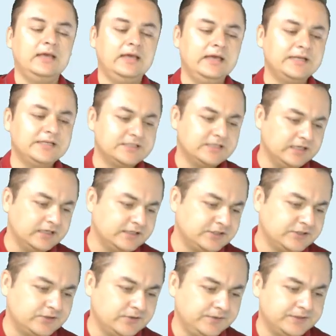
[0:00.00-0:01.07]
En este
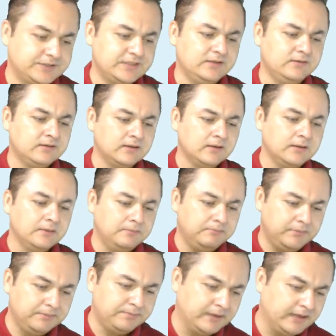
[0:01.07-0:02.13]
ejercicio dice,
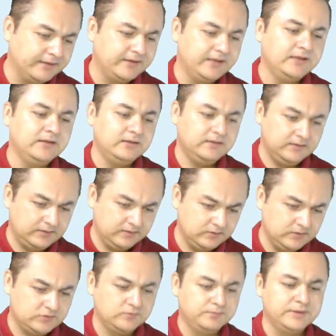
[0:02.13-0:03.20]
mi padre
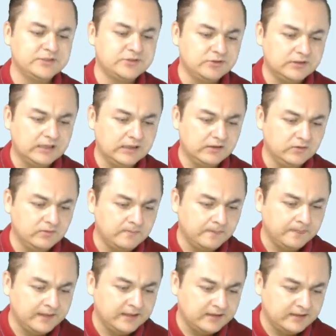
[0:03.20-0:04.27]
es un pensionado,
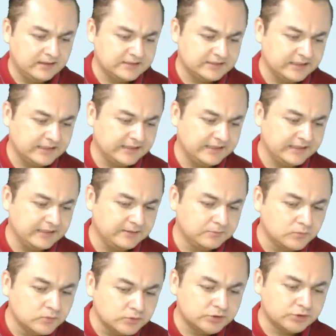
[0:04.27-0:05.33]
así que tiene
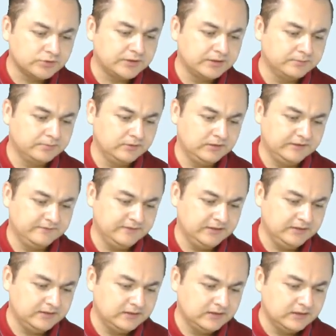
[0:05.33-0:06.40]
mucho tiempo
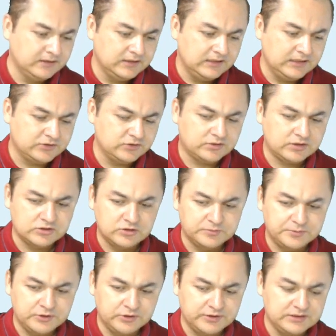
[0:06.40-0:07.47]
libre. Las otras
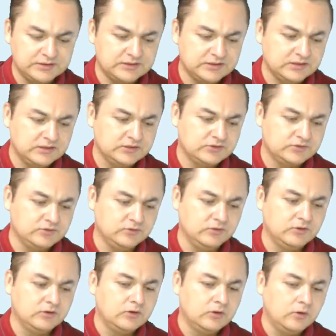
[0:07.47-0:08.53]
opciones
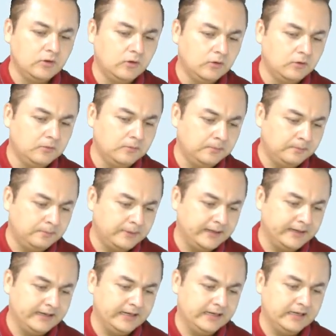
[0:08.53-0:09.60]
son o
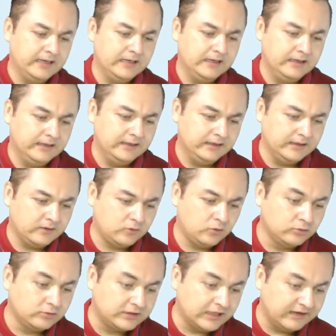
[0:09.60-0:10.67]
para
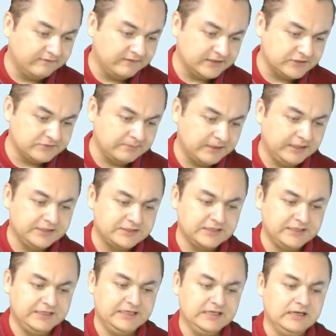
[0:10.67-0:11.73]
contables, many
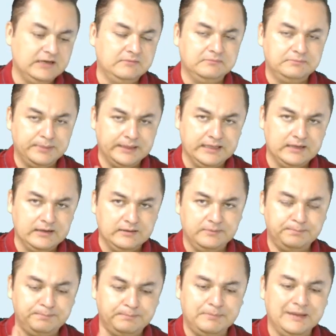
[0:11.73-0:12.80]
sería para
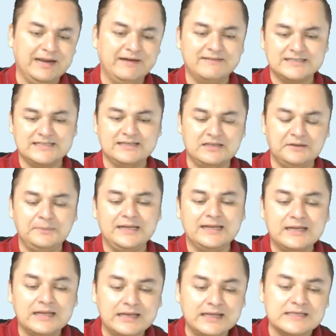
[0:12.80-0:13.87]
palabras que
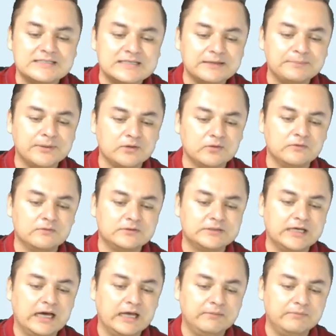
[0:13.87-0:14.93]
terminen en S, pero
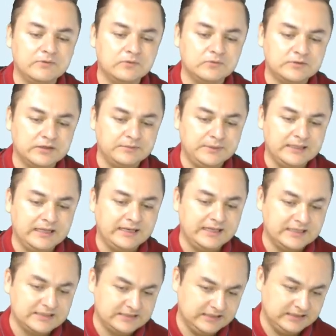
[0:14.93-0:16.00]
time no termina en
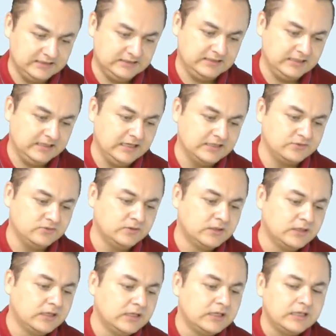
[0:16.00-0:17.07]
S en este caso.
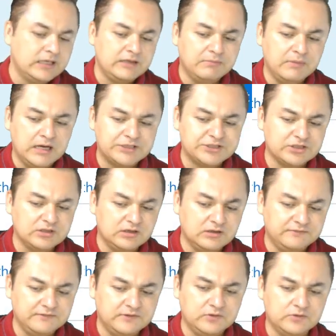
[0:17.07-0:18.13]
Y much
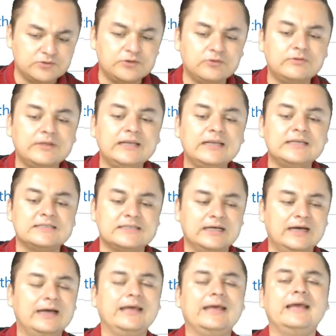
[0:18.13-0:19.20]
of no se
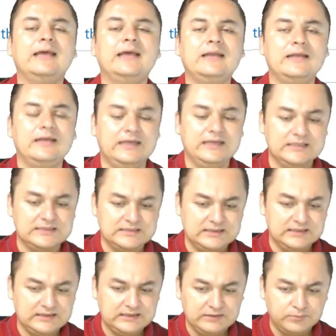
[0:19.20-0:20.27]
utiliza en
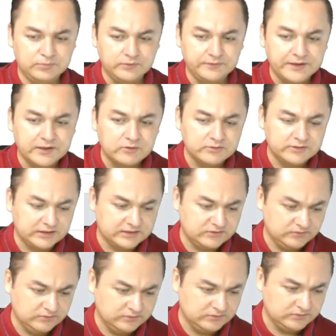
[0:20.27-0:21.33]
este tipo de
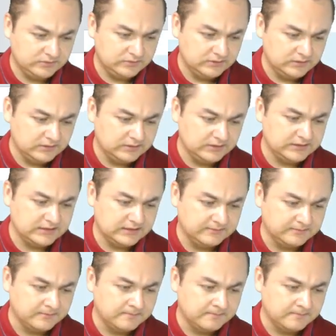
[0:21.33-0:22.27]
contextos. Dice,